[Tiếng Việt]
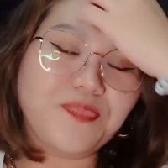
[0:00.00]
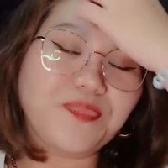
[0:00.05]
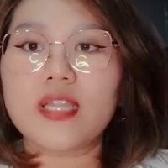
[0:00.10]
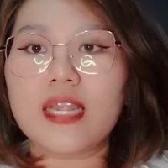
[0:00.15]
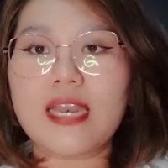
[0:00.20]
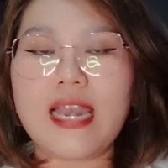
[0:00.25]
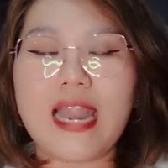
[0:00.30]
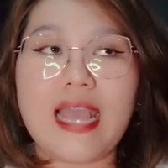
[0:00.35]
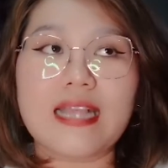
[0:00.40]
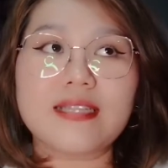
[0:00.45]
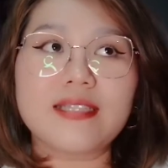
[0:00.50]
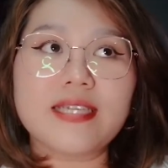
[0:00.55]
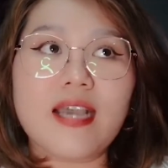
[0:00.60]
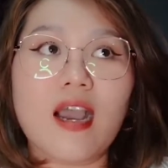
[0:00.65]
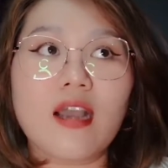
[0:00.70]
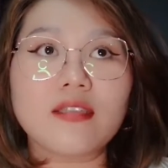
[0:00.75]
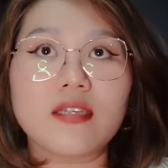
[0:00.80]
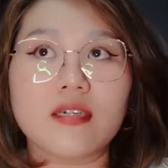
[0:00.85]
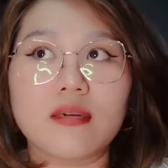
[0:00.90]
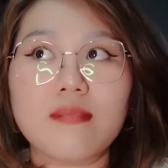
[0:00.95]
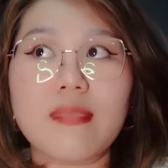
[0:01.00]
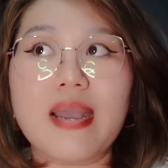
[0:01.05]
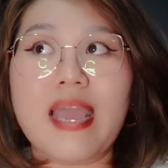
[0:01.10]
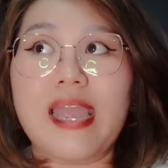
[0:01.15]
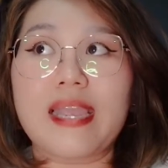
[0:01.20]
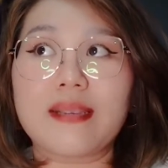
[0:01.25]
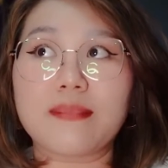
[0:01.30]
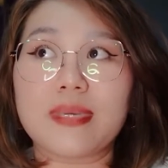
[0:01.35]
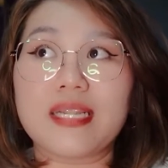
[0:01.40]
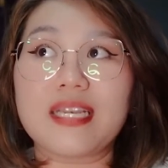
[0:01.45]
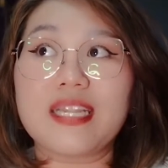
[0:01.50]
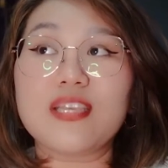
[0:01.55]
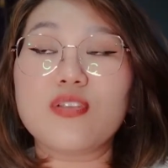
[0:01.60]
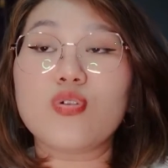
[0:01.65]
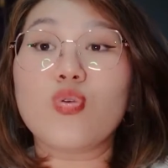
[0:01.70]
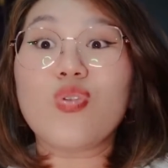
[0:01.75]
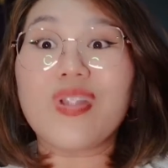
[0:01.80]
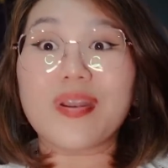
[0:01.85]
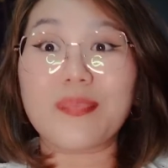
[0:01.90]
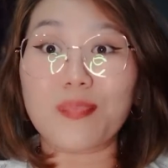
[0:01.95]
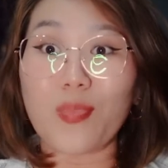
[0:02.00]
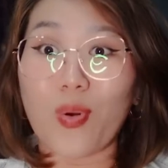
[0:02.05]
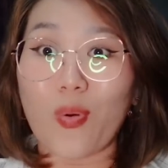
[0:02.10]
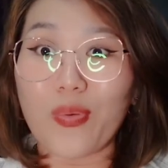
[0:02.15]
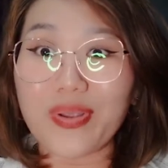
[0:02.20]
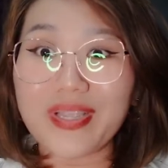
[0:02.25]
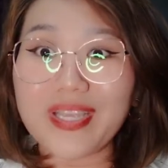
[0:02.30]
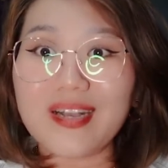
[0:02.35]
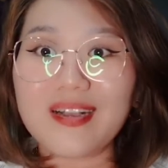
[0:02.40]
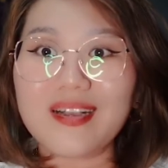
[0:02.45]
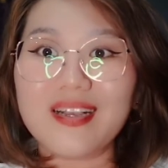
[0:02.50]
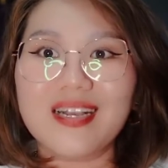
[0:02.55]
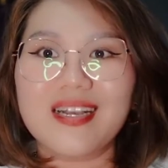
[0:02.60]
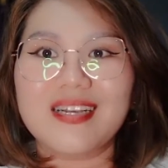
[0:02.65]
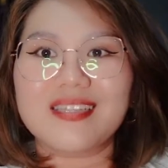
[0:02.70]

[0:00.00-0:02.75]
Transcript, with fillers: Nên là cho những bạn mà đi du lịch bụi á,